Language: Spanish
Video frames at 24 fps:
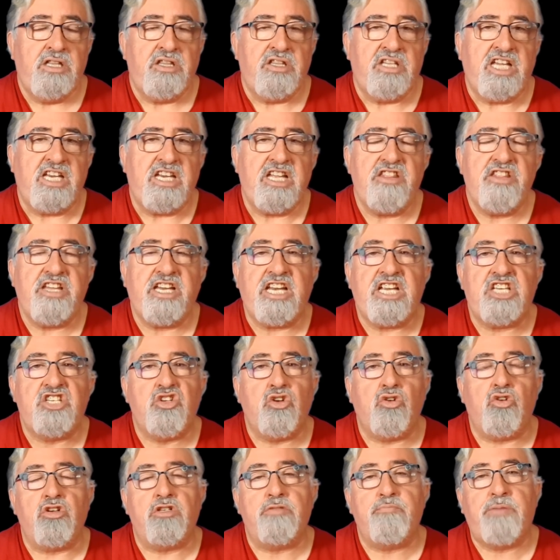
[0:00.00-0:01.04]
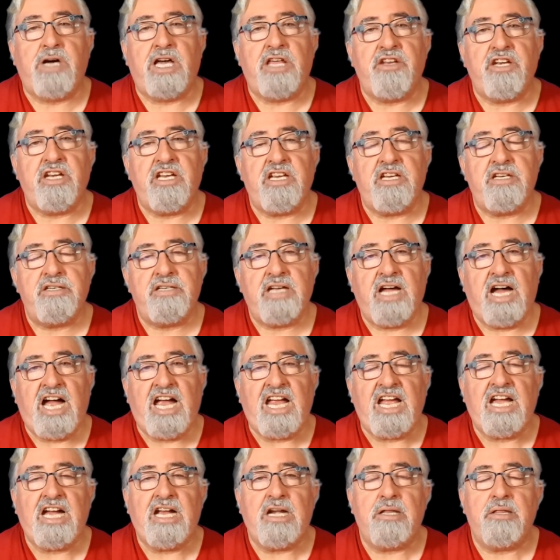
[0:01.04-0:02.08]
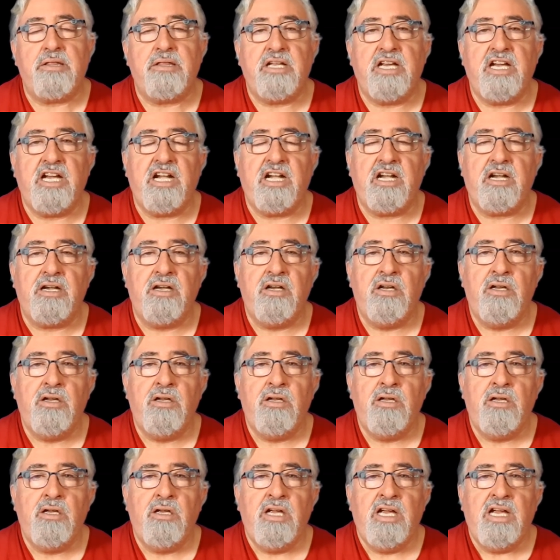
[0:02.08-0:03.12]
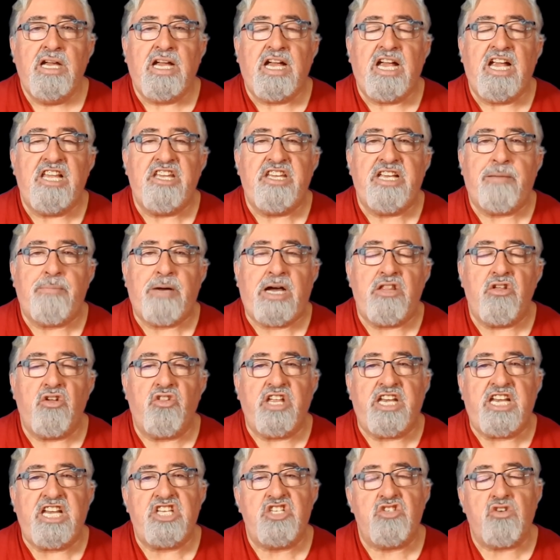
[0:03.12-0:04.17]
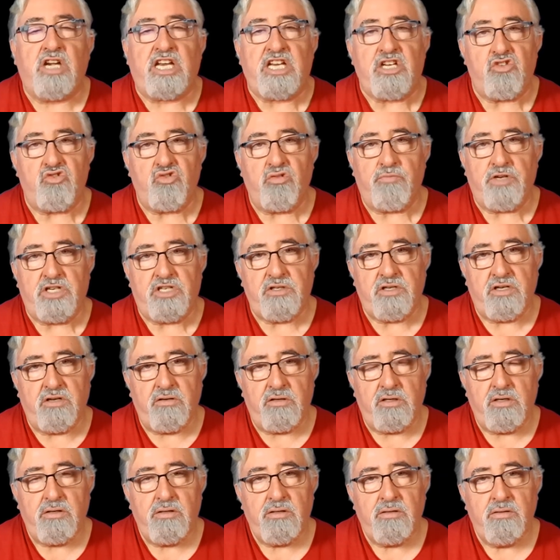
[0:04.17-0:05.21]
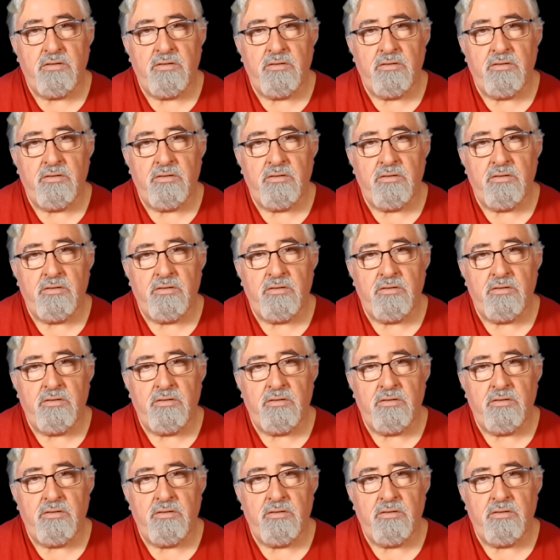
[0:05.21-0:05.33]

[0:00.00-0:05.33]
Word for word: ¿tienen derecho los padres a ejercer el llamado derecho a la insumisión?